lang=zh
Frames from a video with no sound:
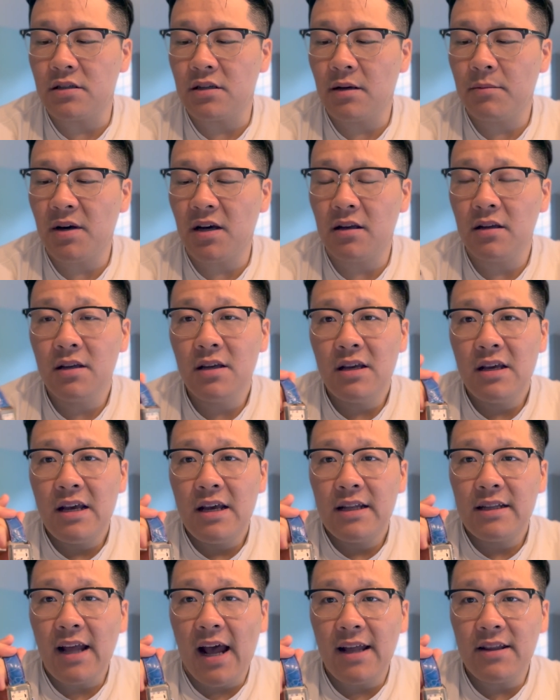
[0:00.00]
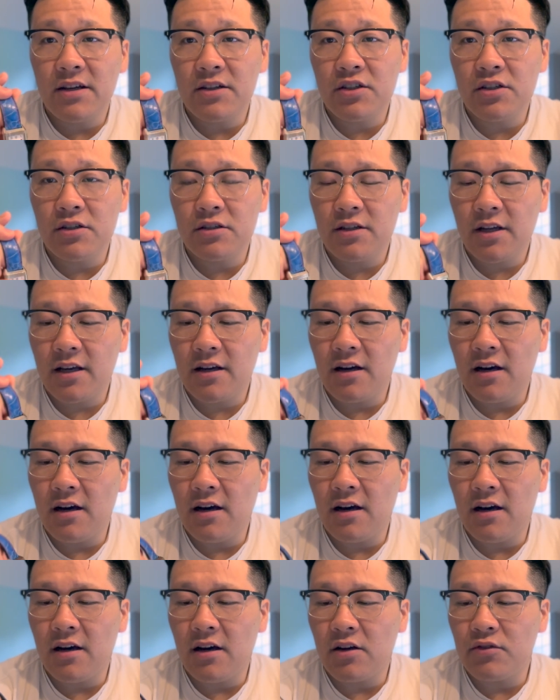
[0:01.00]
那么它呢是这
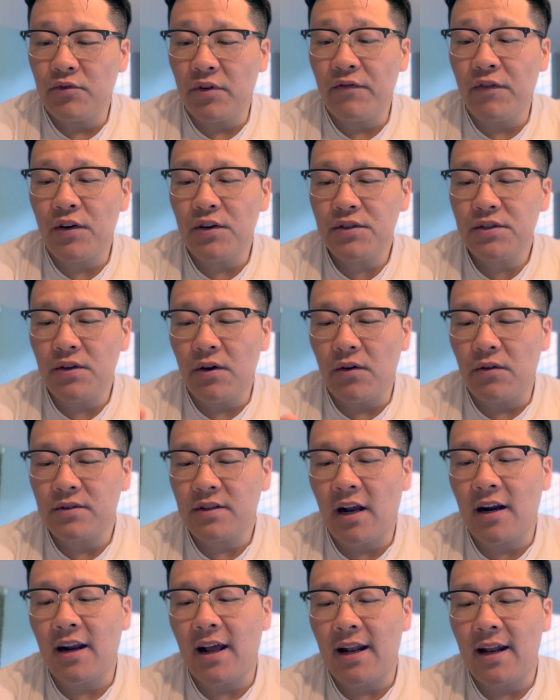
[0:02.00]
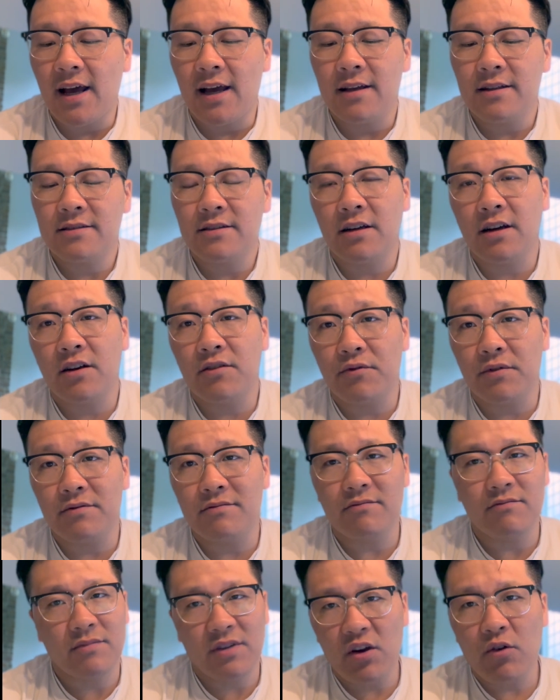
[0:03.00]
个 Reversal，当然了，这个。
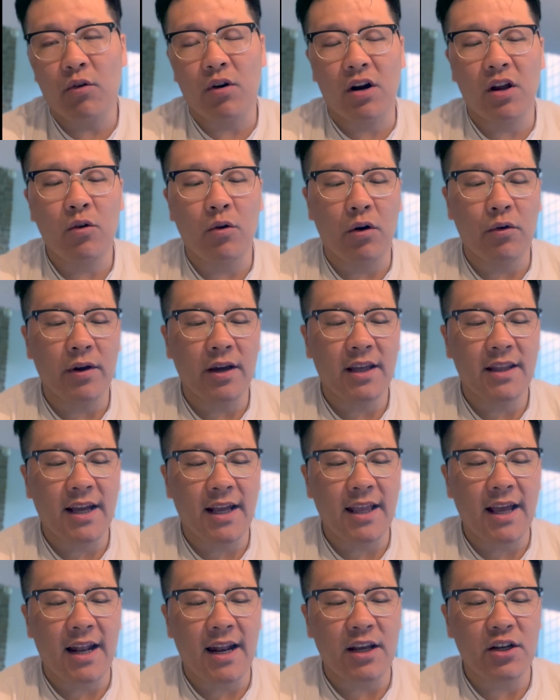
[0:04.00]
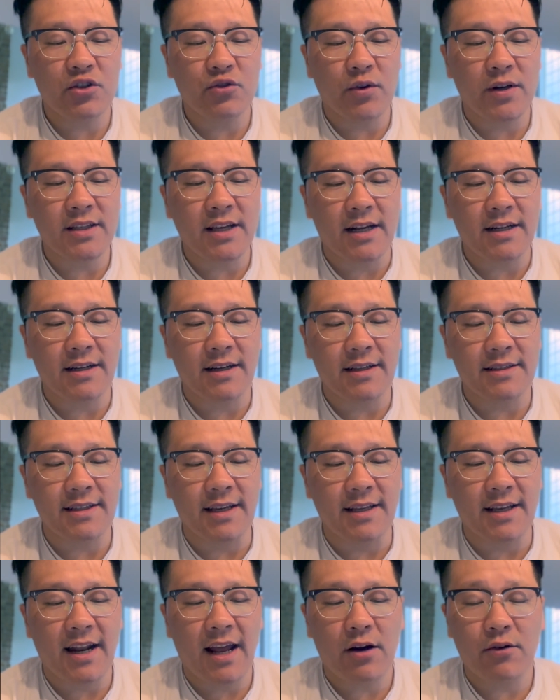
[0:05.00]
一会儿呢，我会跟大家来说一下这个姐
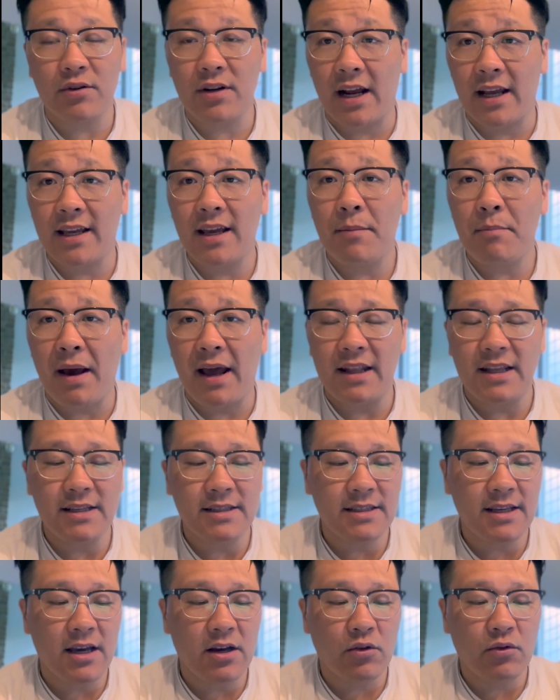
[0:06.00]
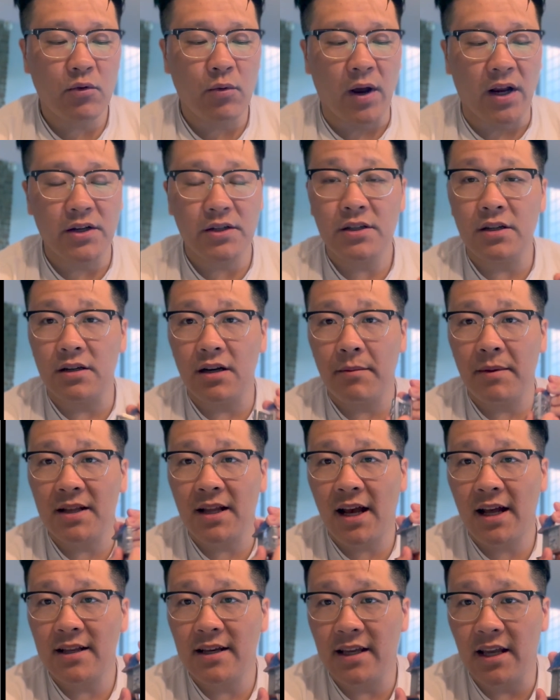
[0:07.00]
姐拉裤莎应该买的一些款式。那么
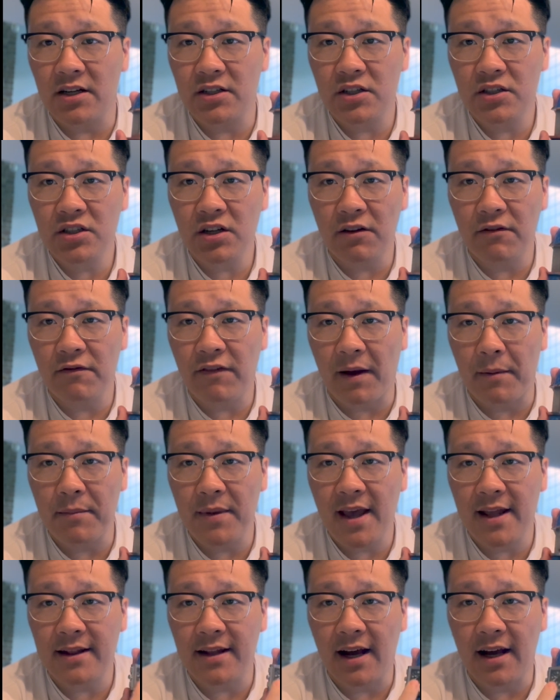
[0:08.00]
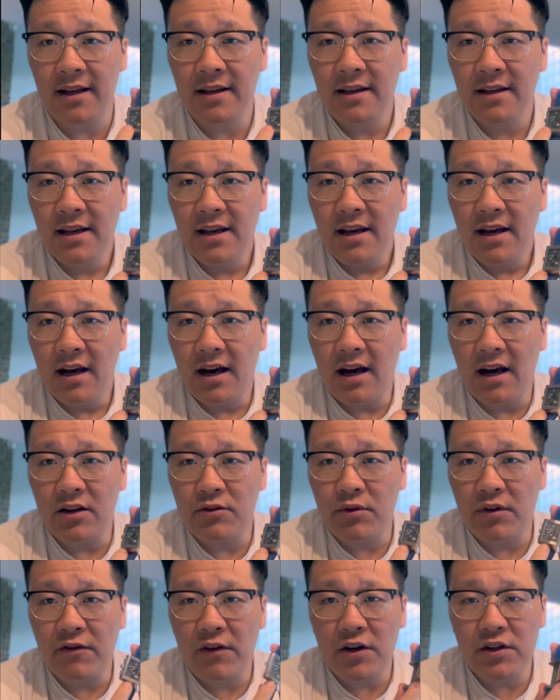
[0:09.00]
它呢，也是正反面的
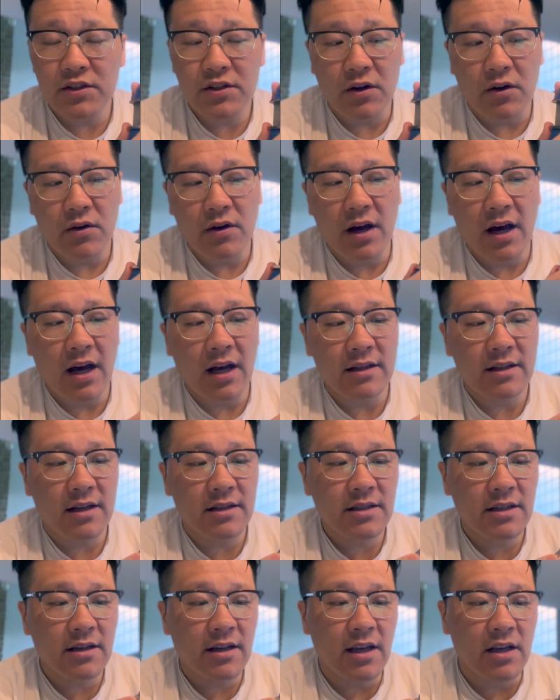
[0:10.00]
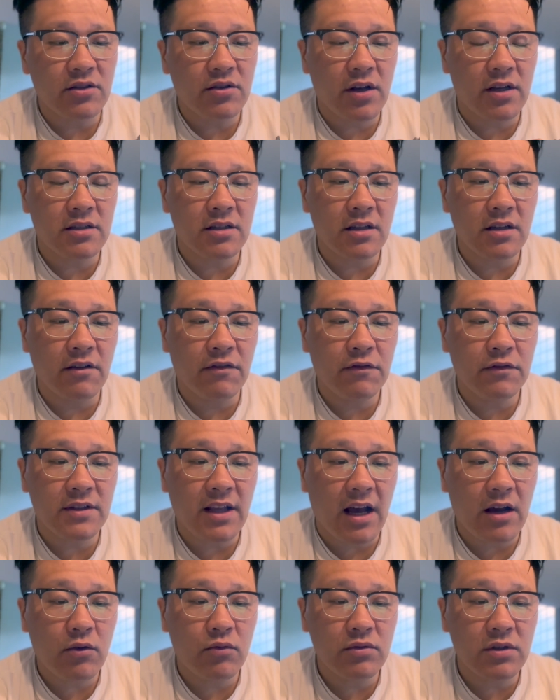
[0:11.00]
啊，reversal 啊，那这个也算是一个复
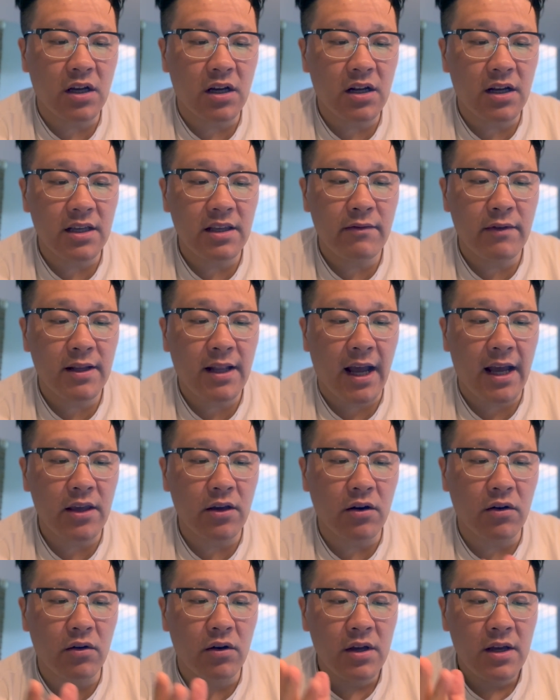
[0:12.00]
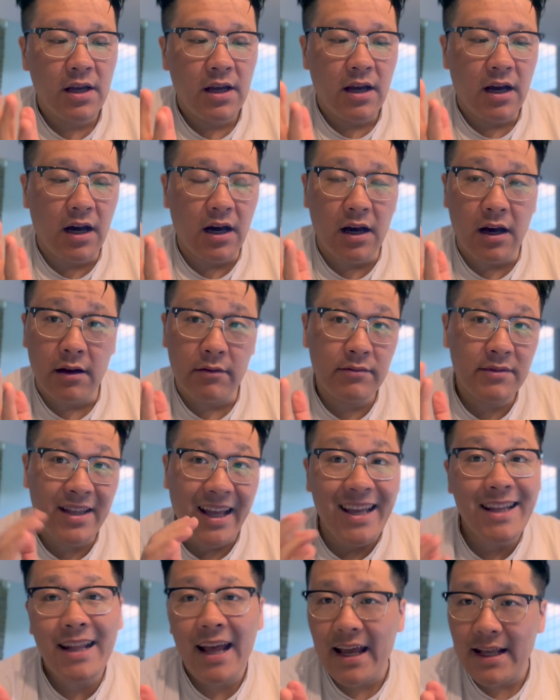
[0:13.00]
杂功能了，因为它有呃
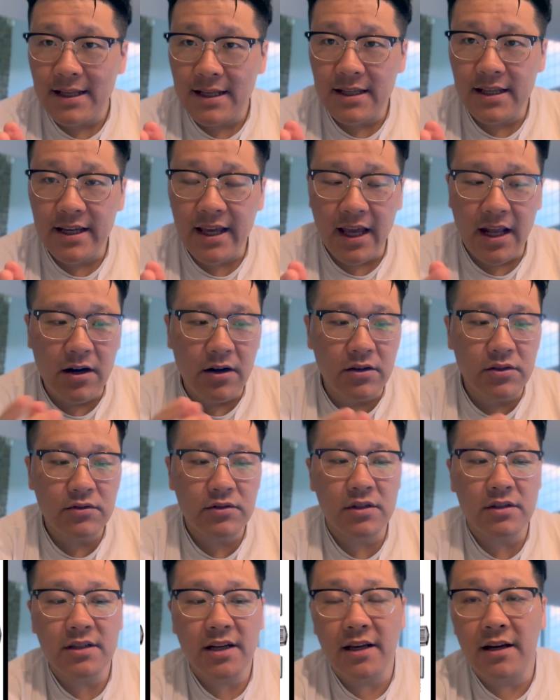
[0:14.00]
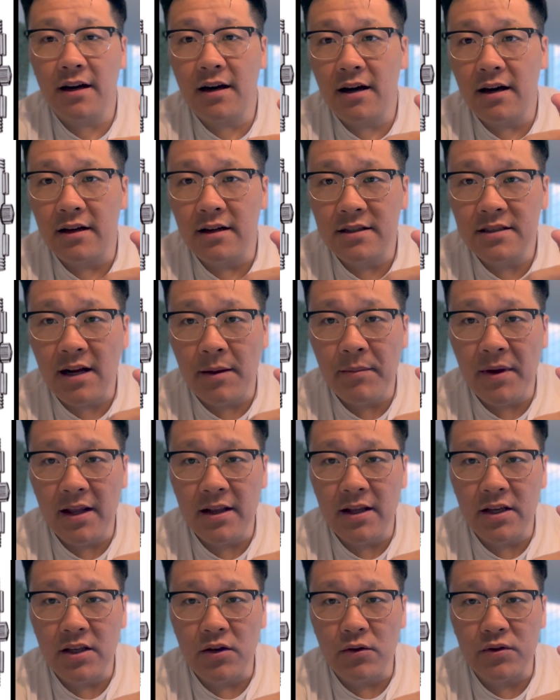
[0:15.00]
day nine indicator，就是这个上面
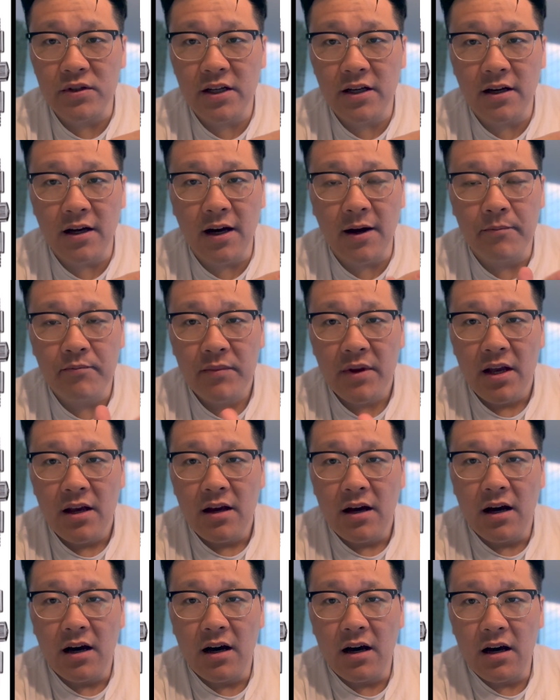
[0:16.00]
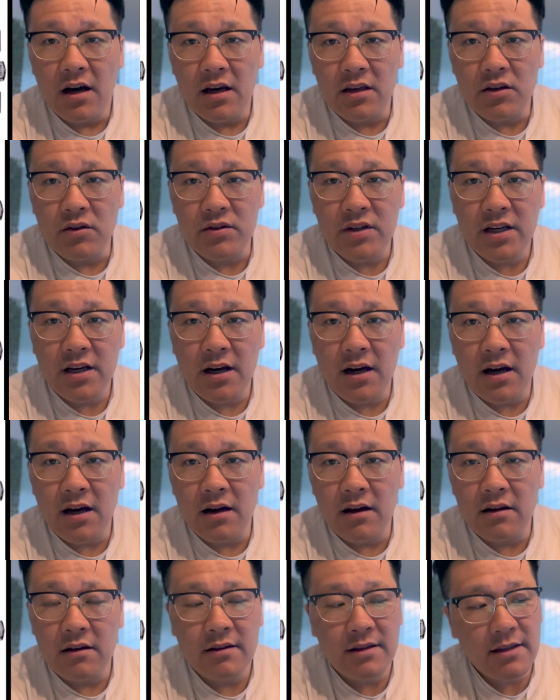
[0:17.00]
呢有这个呃有这
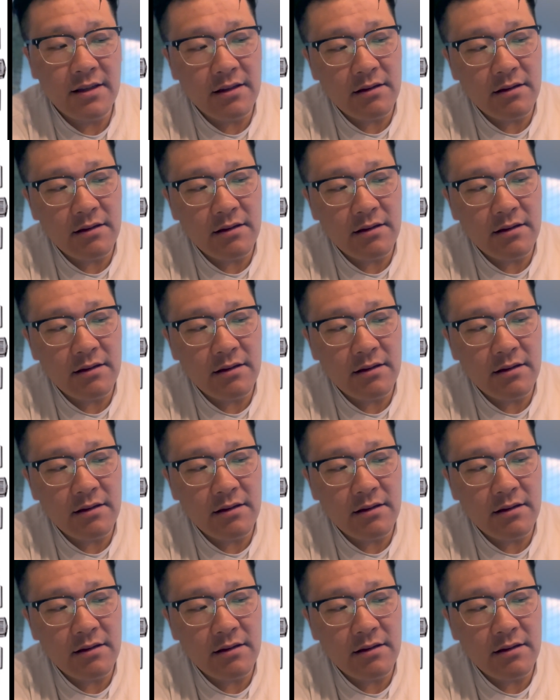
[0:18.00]
个。